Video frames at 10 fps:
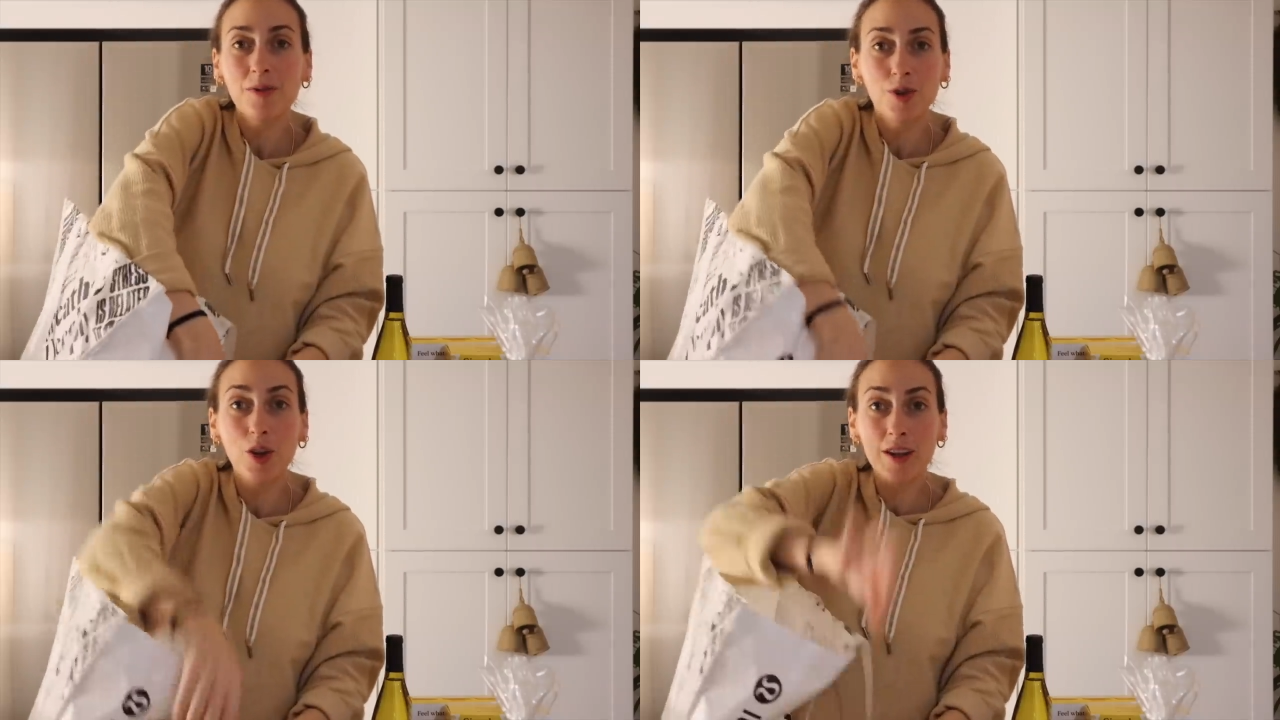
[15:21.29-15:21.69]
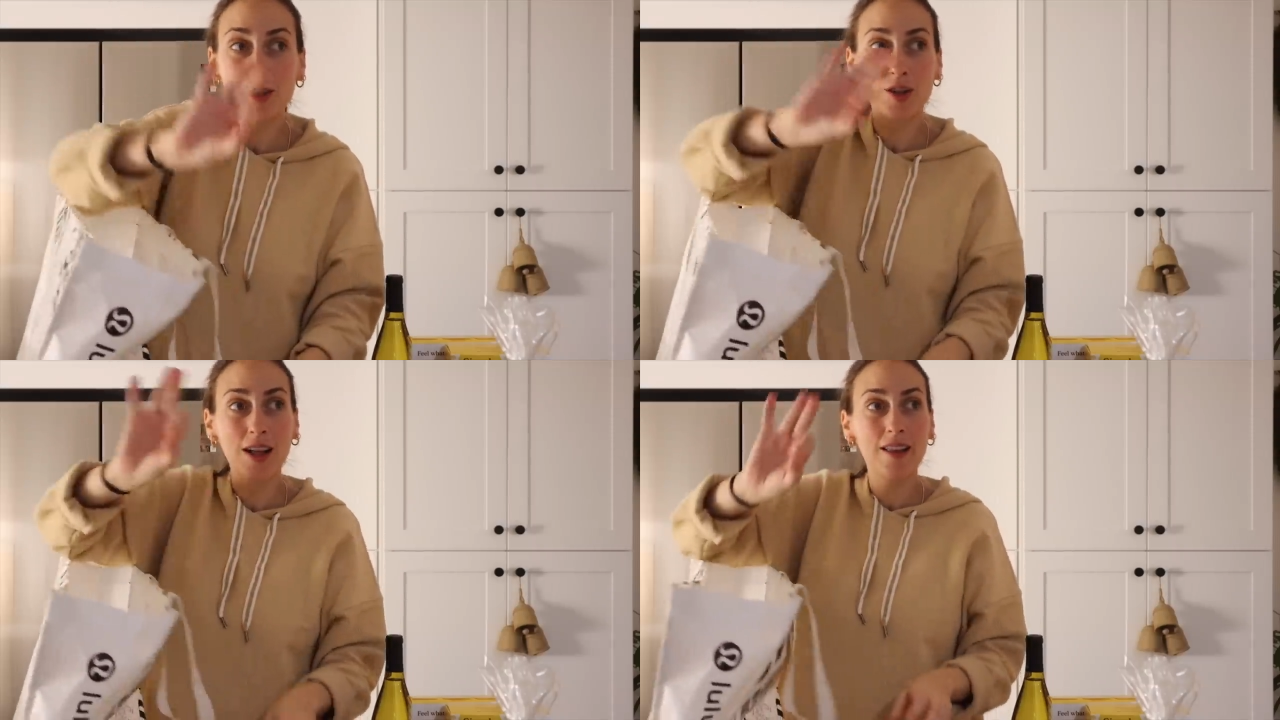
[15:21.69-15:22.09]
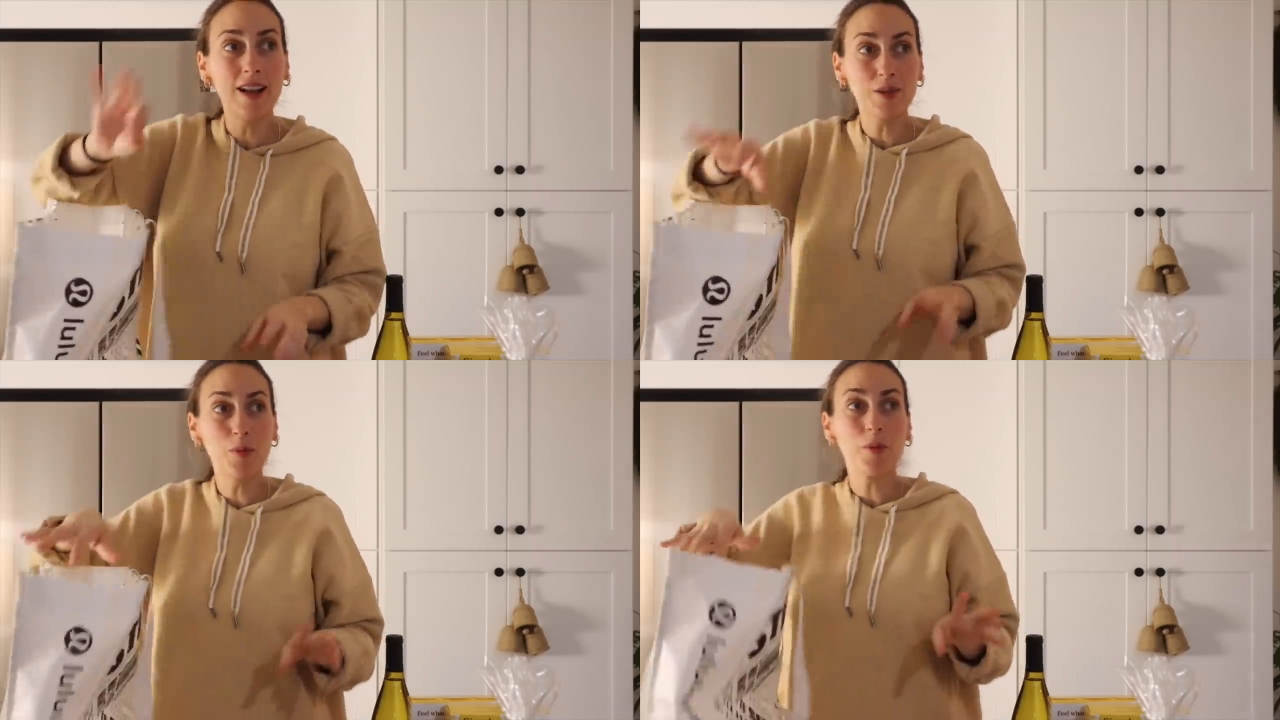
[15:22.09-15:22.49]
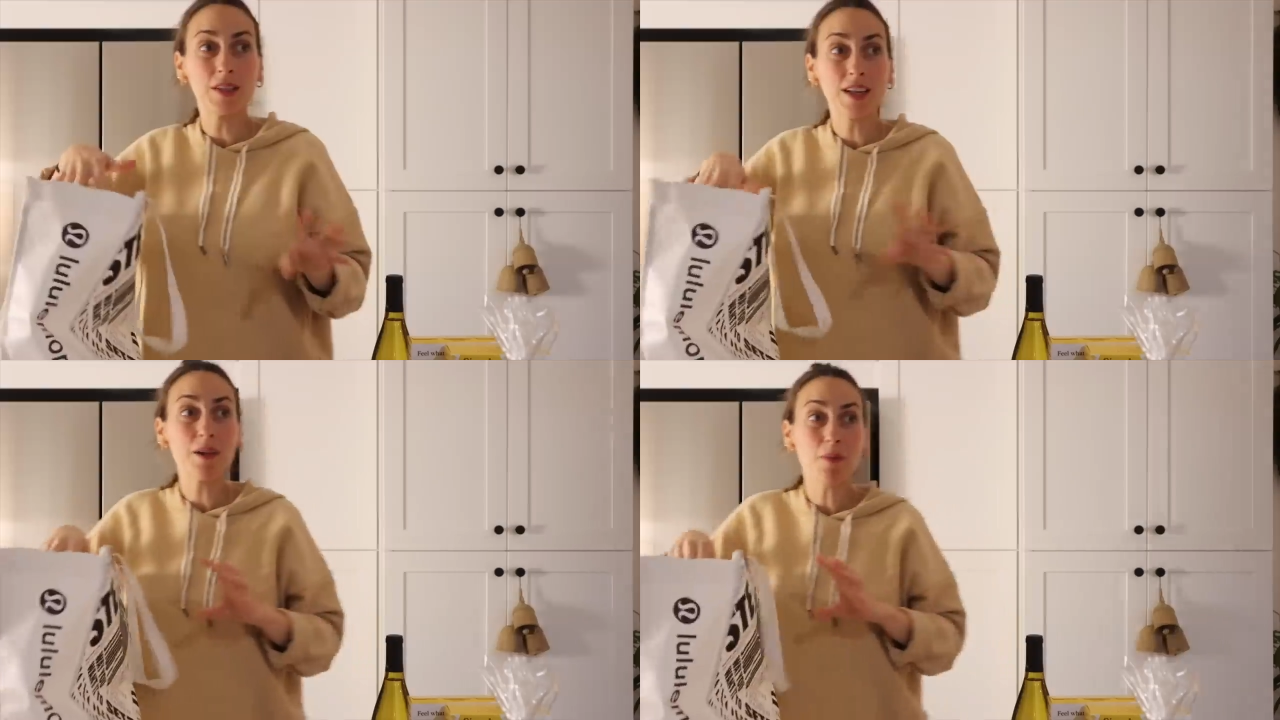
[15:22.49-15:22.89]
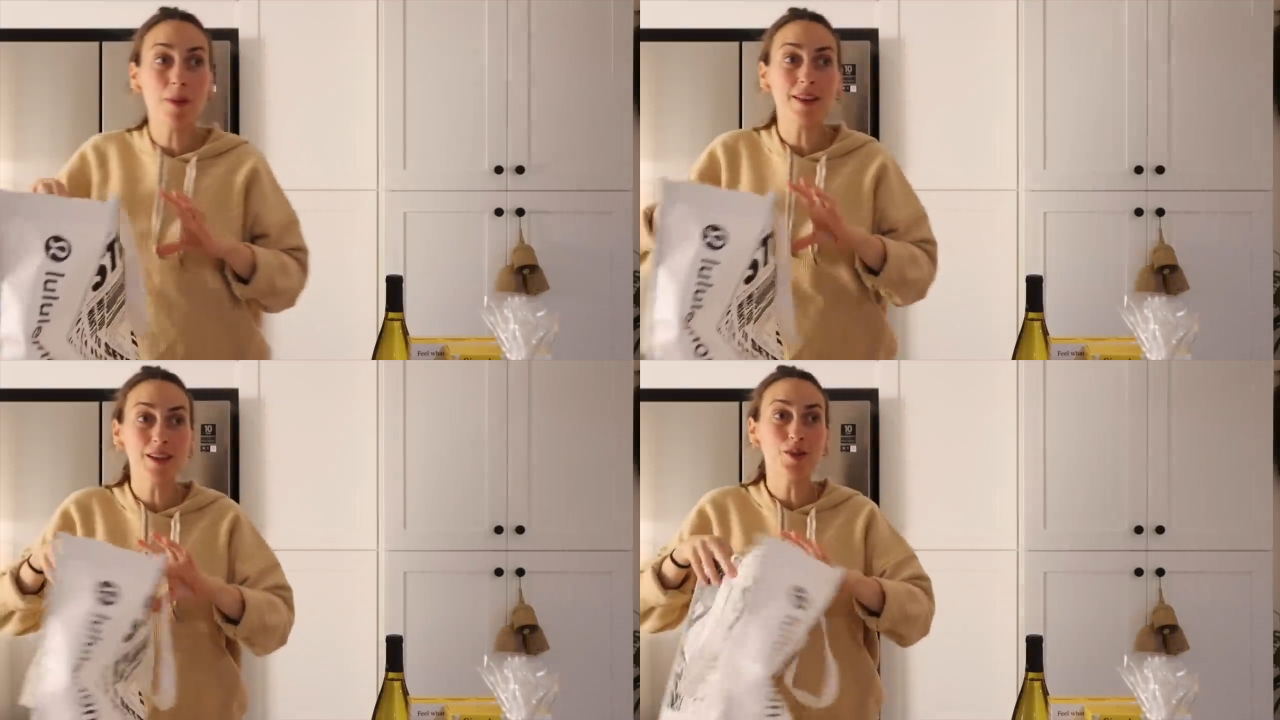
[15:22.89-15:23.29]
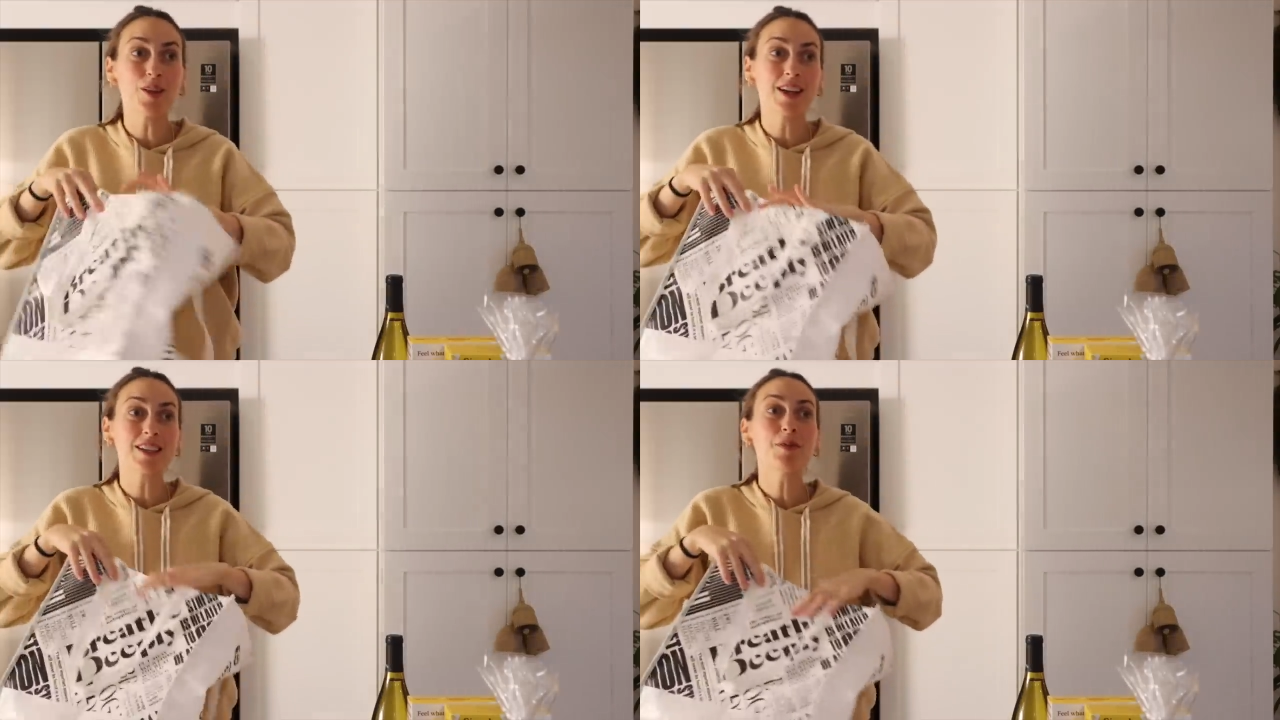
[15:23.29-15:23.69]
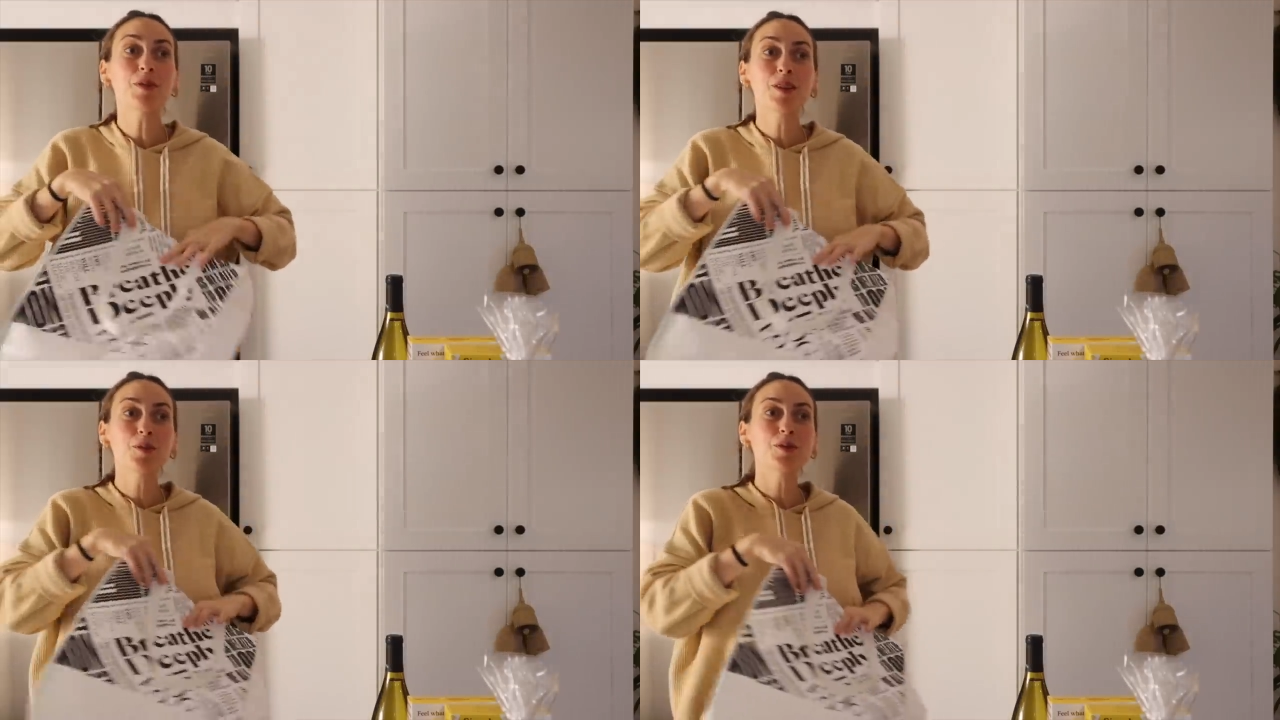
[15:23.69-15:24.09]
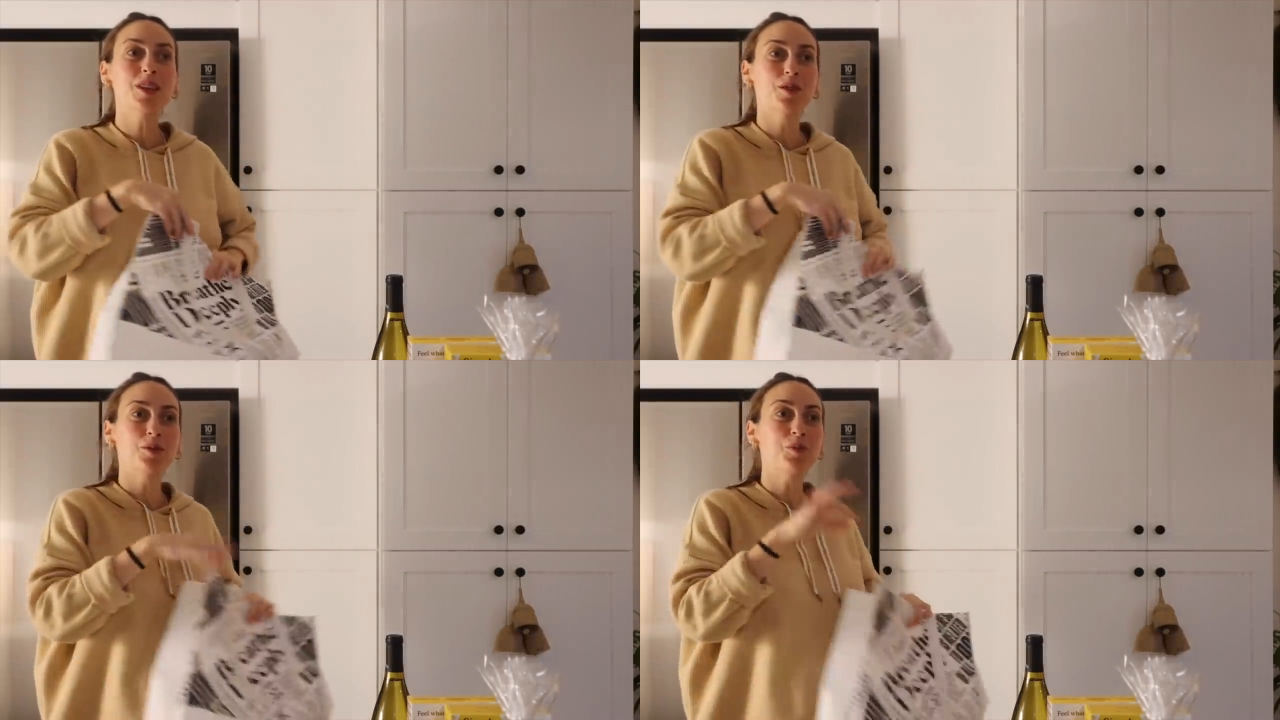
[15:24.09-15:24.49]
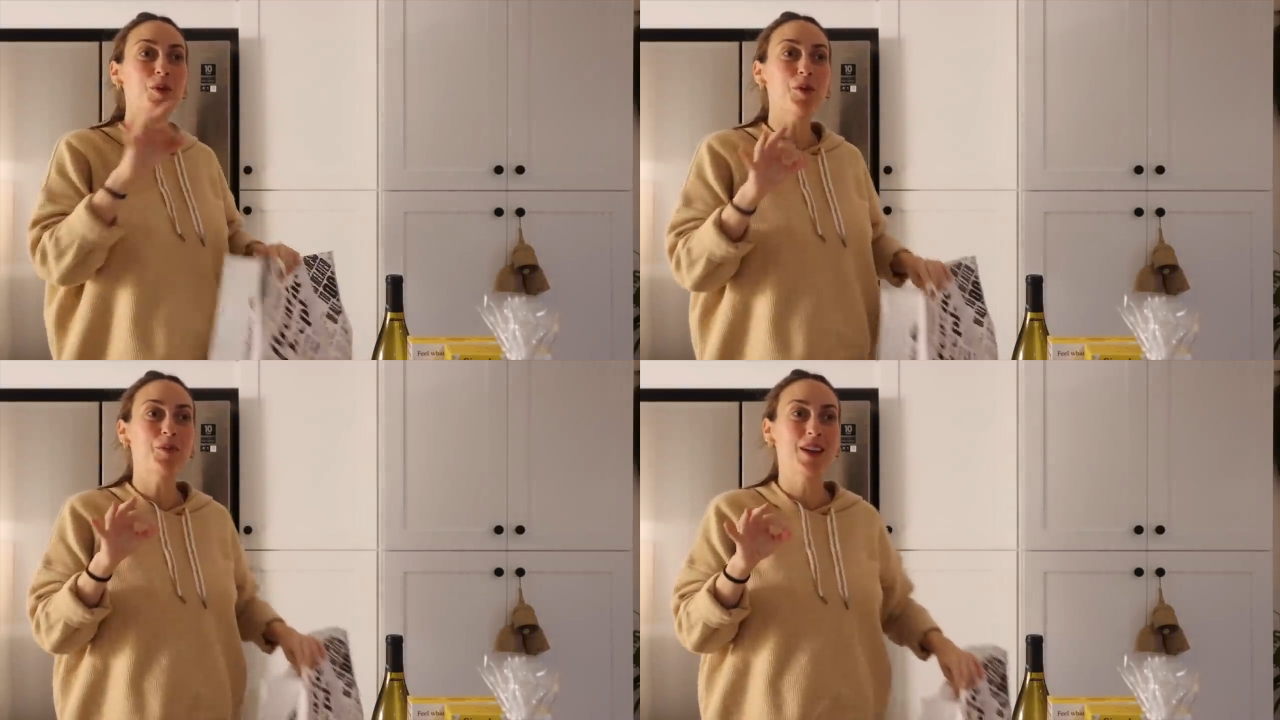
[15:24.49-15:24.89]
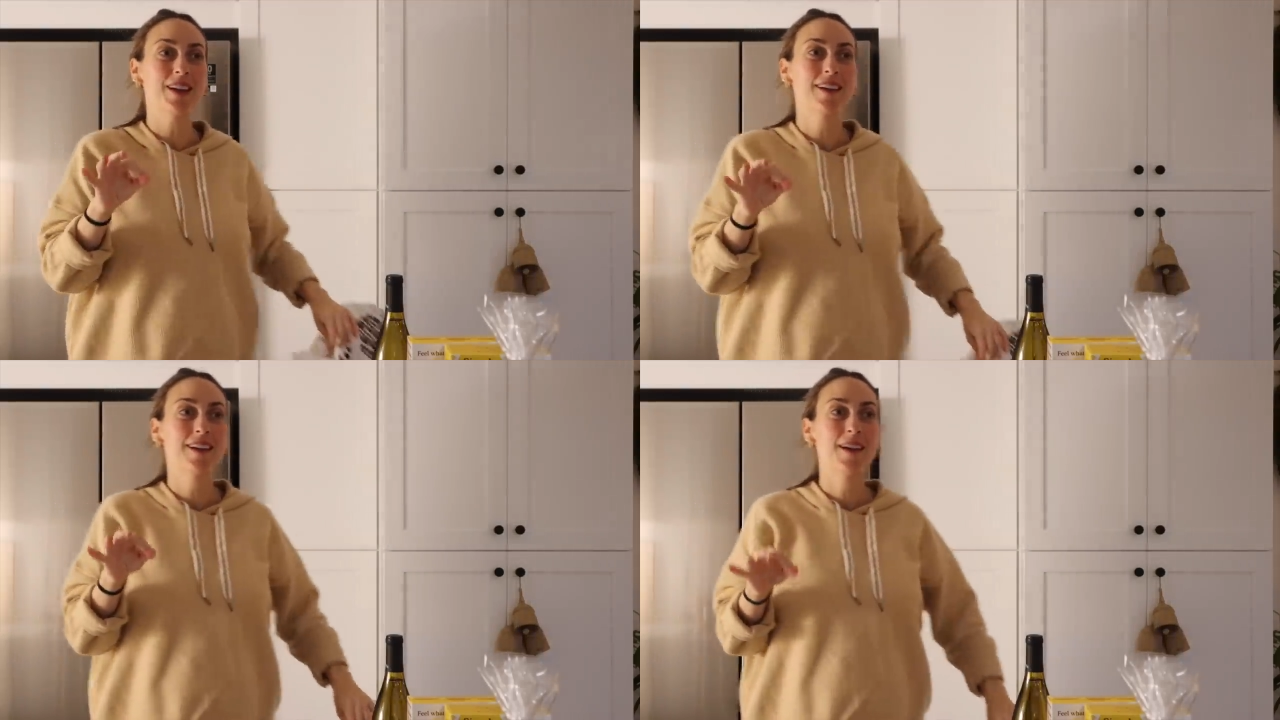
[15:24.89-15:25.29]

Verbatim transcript: no le he dicho nada de las popis, que Inma me ha dicho, ¿de qué sabor te gustan tus poppy?